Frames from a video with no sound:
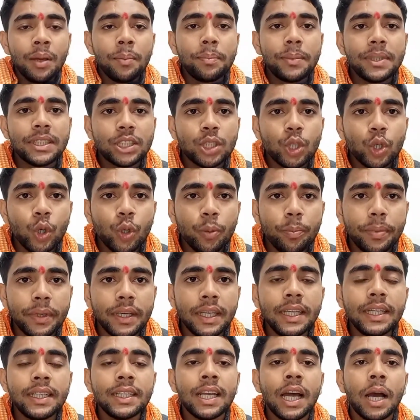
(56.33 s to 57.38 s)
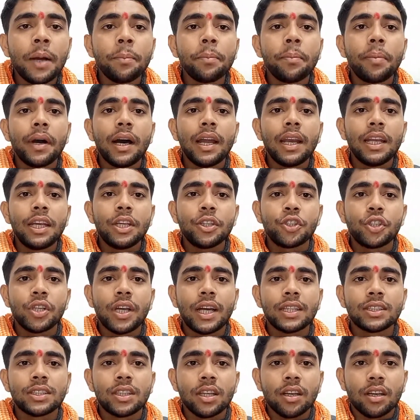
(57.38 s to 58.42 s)
मित्रों भी नाम वाले
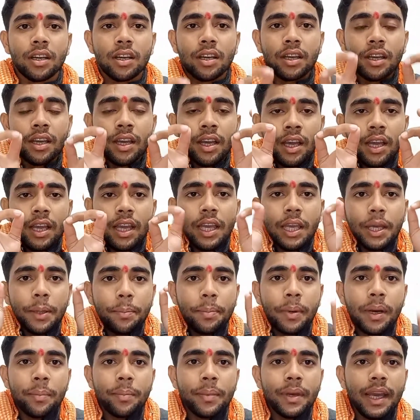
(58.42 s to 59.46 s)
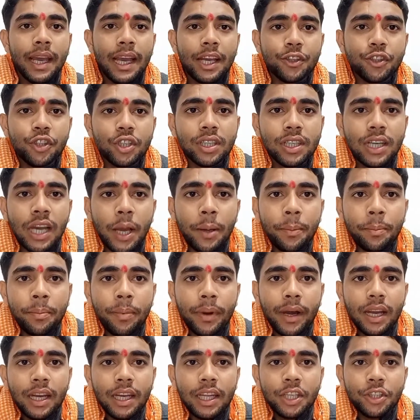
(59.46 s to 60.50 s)
जातक एवं एस नाम
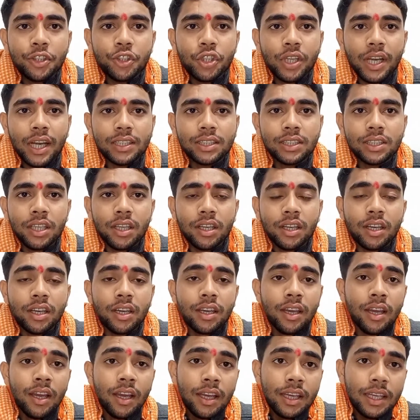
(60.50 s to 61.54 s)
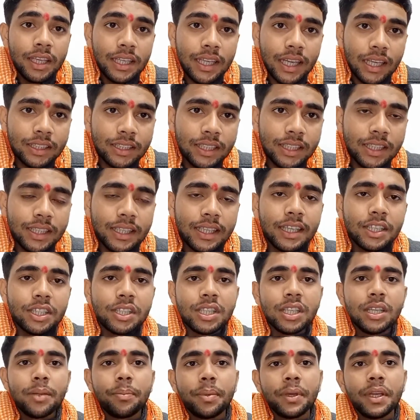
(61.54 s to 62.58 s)
वाले जातक यदि
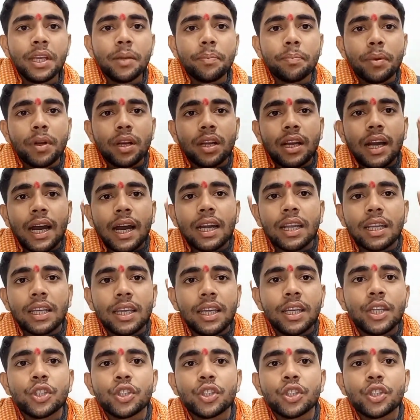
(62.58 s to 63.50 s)
किसी भी प्रकार के